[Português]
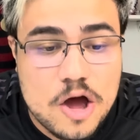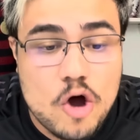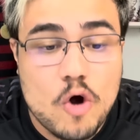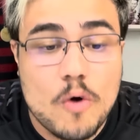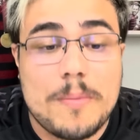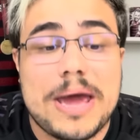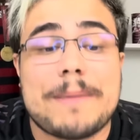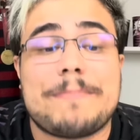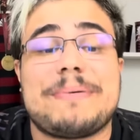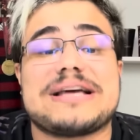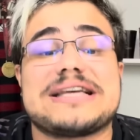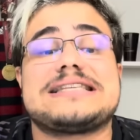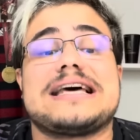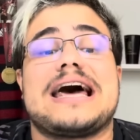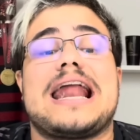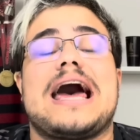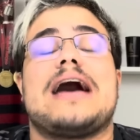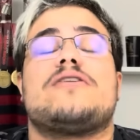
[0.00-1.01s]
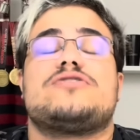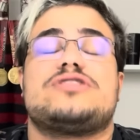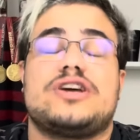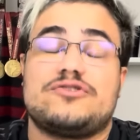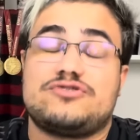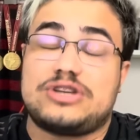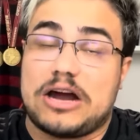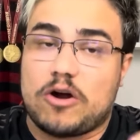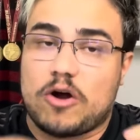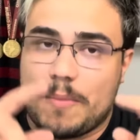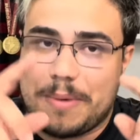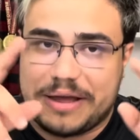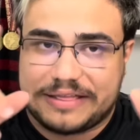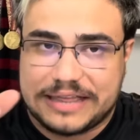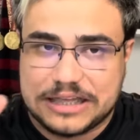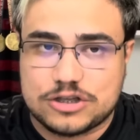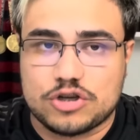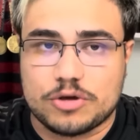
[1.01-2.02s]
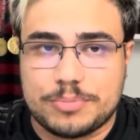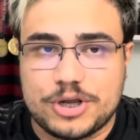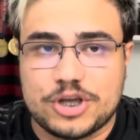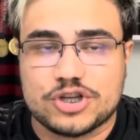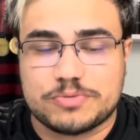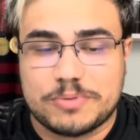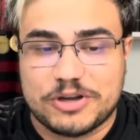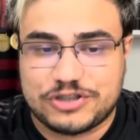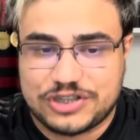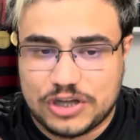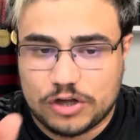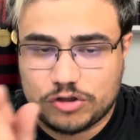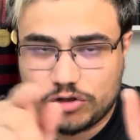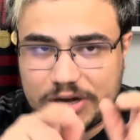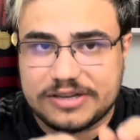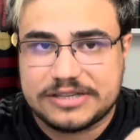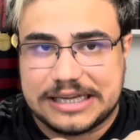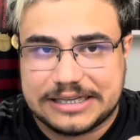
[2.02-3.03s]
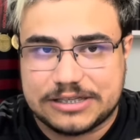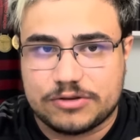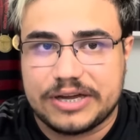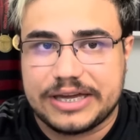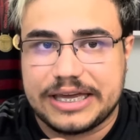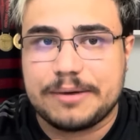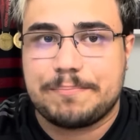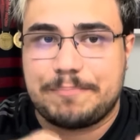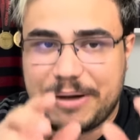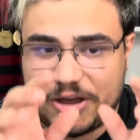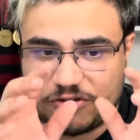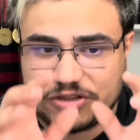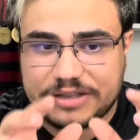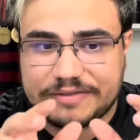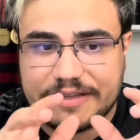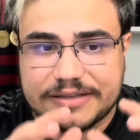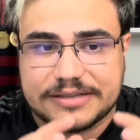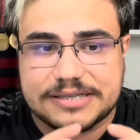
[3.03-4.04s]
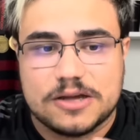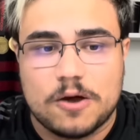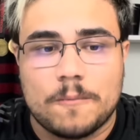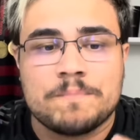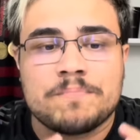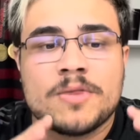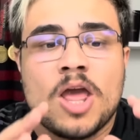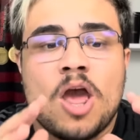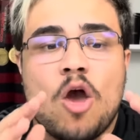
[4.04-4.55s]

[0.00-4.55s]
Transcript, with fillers: O meia passará, já comentei sobre isso, mas tem atualização aqui, presta atenção.